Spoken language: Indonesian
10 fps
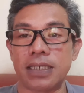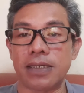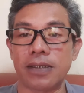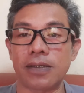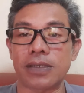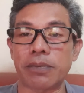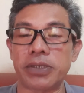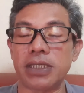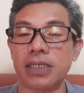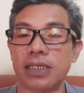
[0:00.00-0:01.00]
uh,
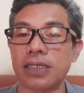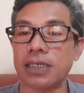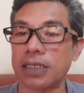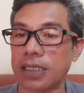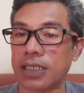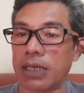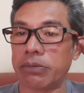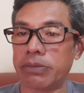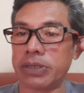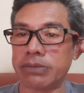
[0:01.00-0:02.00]
tapi kita tidak
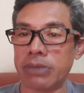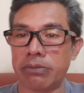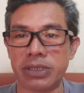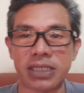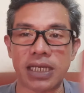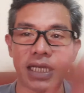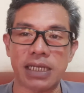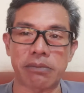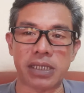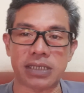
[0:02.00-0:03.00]

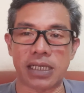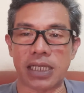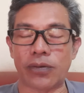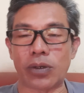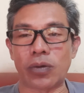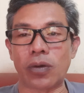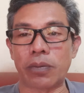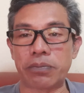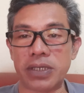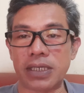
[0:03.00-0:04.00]
membicarakan masalah warung
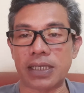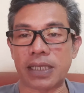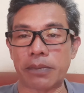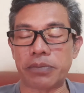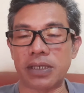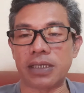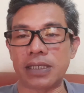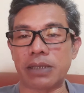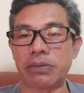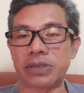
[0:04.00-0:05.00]
kopinya tapi
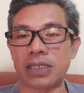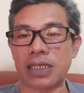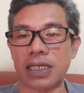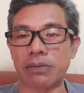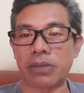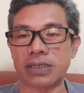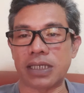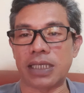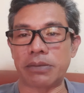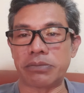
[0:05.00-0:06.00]
kita membicarakan
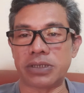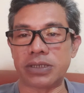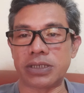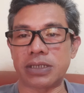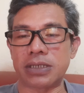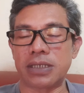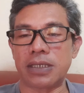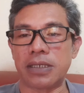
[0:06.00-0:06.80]
masalah bisnis